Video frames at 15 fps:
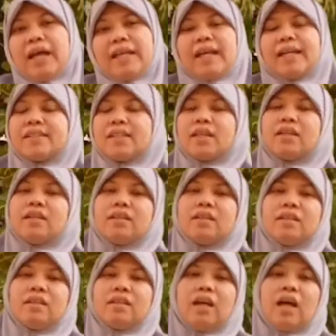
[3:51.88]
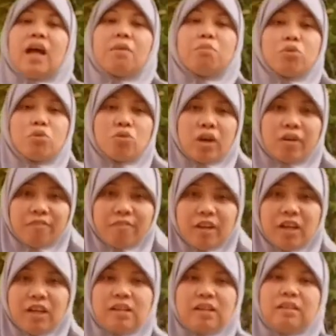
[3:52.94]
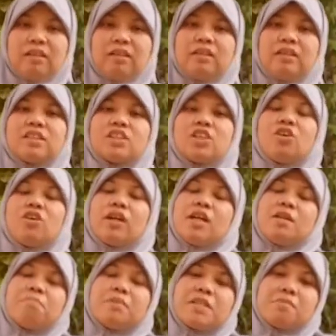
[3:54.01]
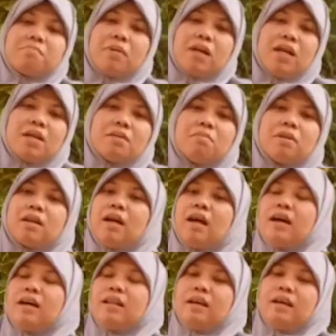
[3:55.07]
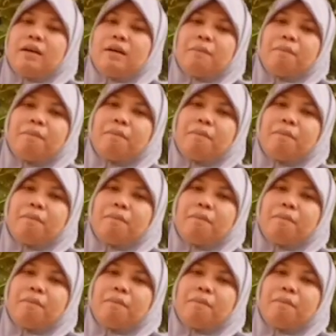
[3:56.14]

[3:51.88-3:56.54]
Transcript: ayahnya Abu Kuhafah, seorang penyembah berhala.